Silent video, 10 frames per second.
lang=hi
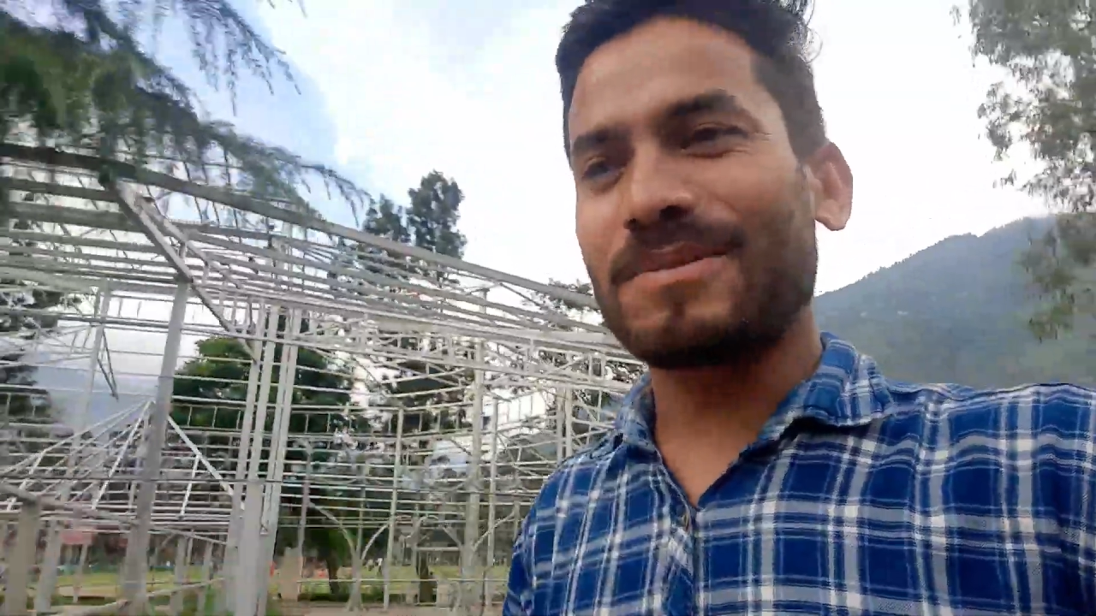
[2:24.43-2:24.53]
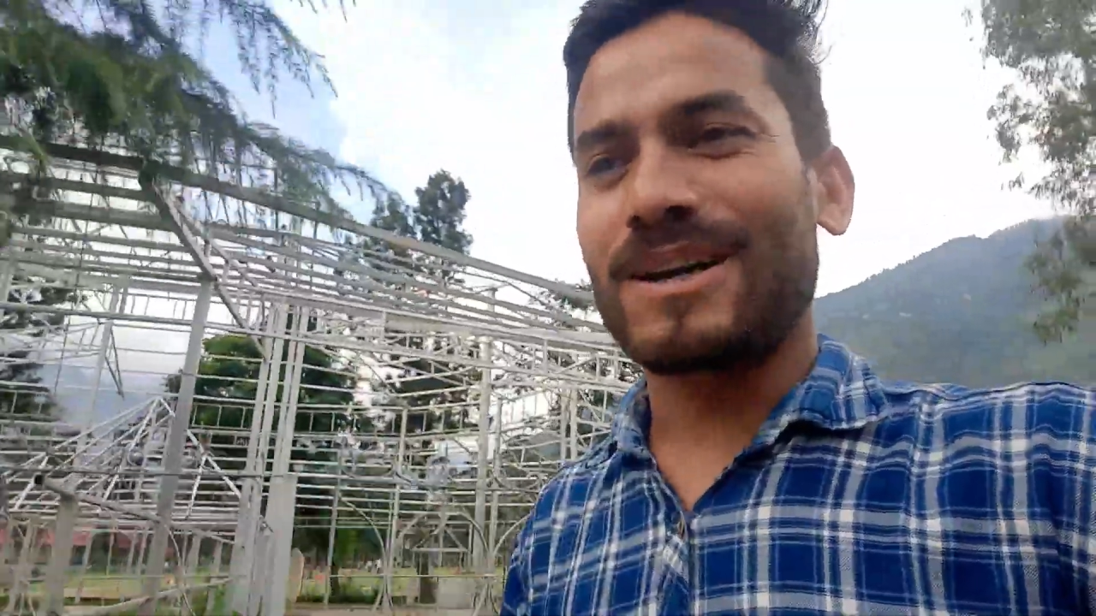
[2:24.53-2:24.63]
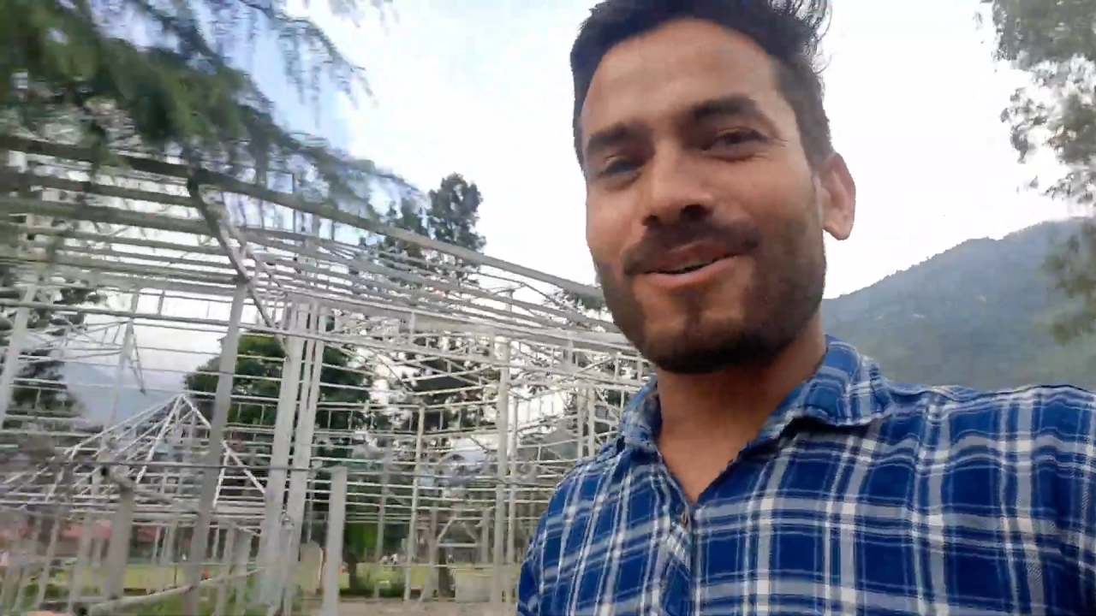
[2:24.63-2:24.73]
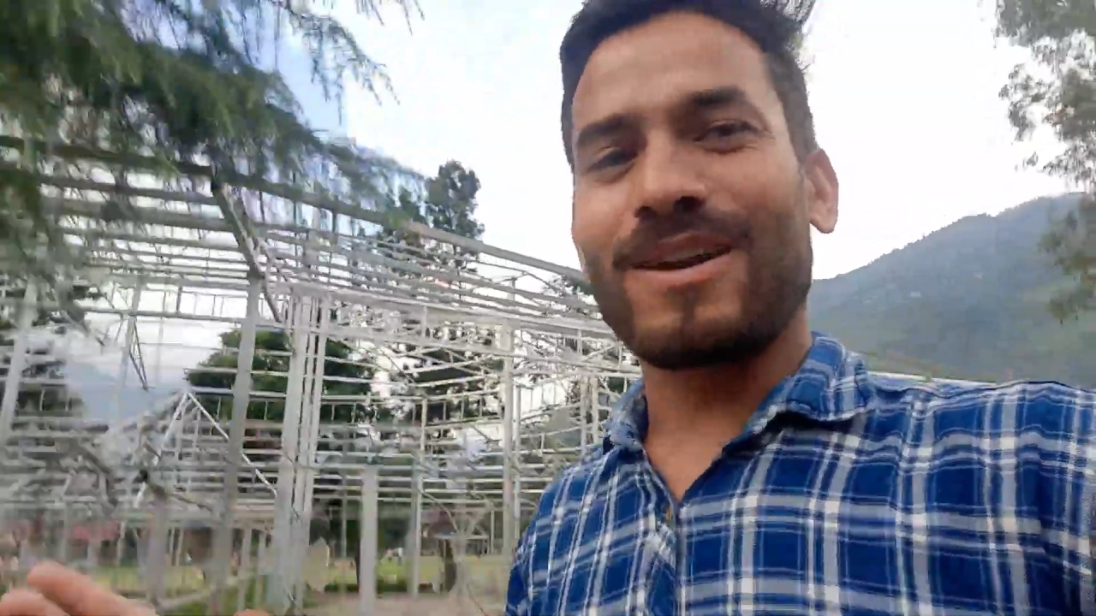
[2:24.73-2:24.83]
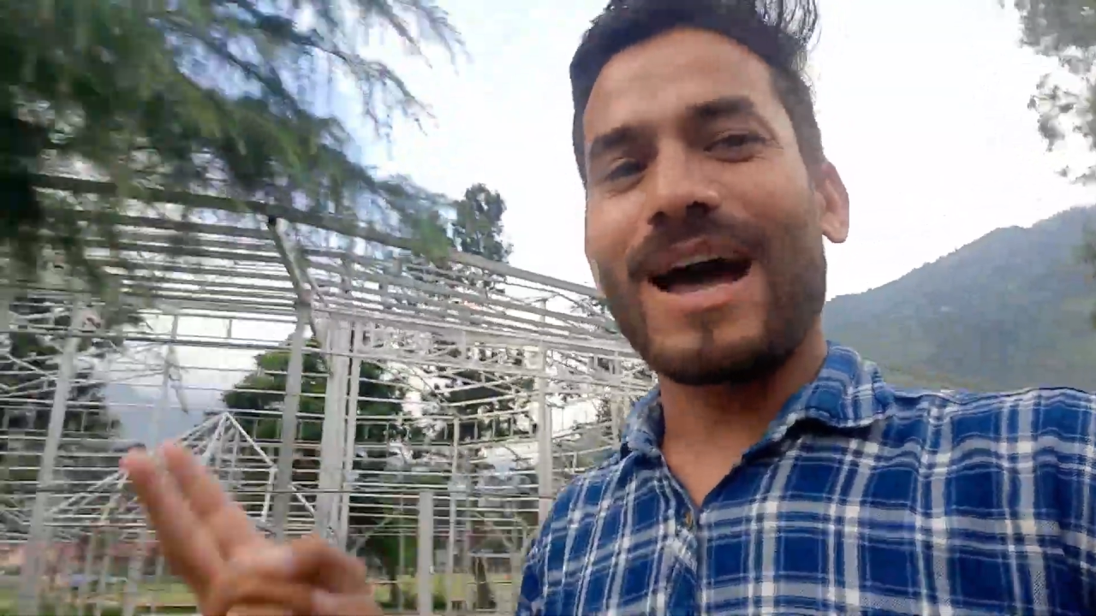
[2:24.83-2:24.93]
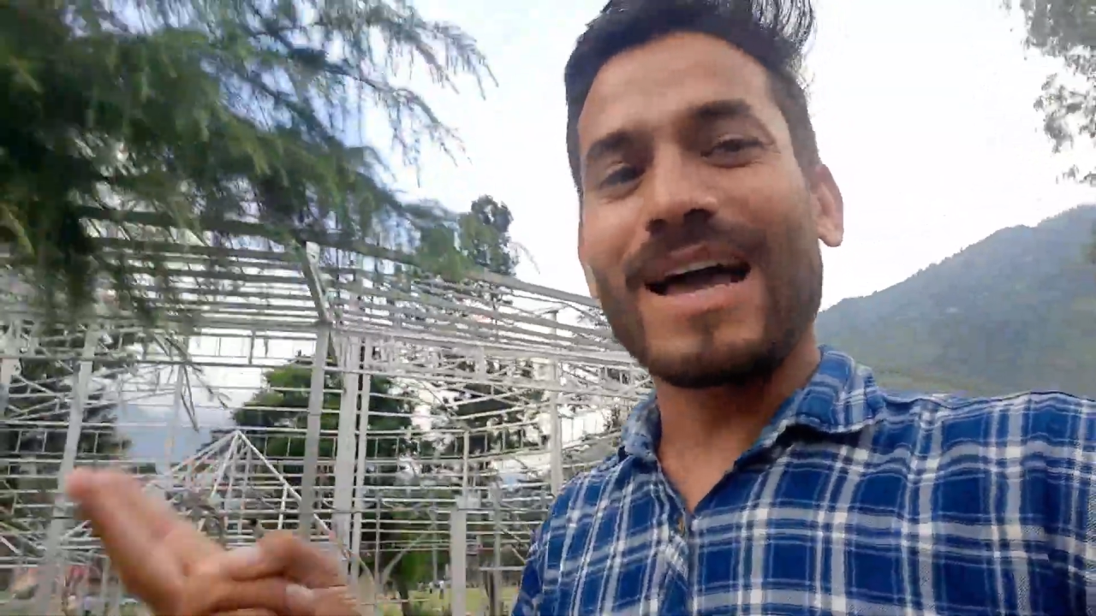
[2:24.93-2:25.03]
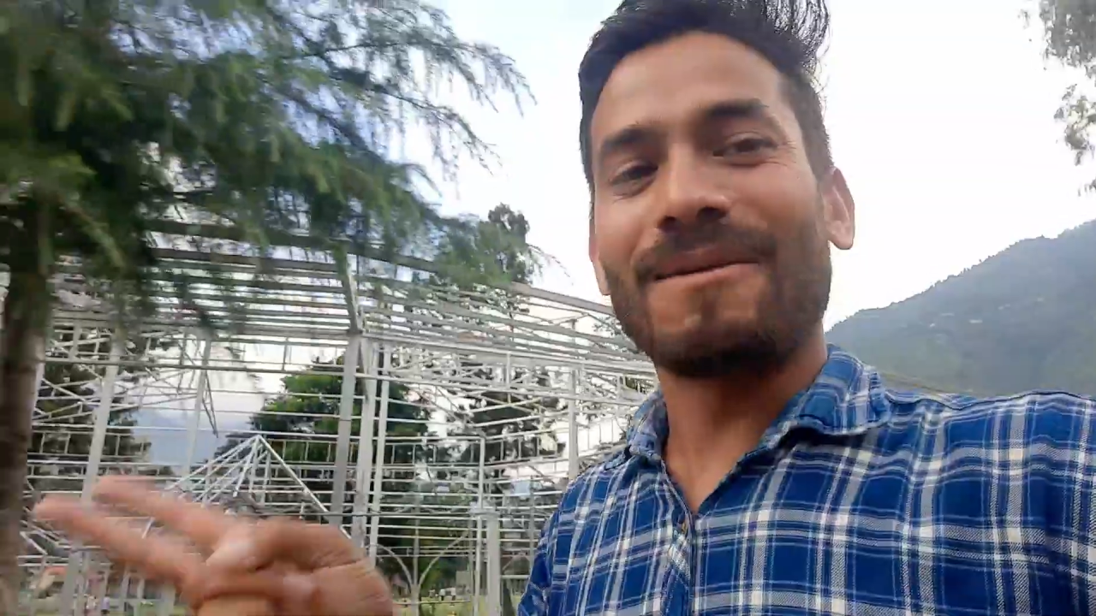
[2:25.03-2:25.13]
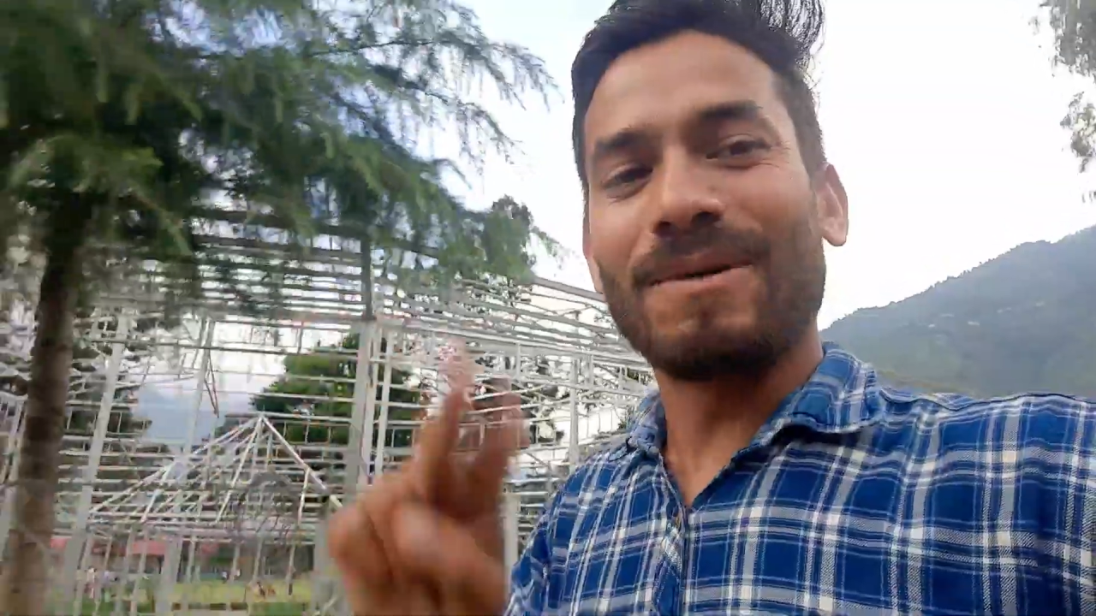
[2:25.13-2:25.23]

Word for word: पढ़ा और आया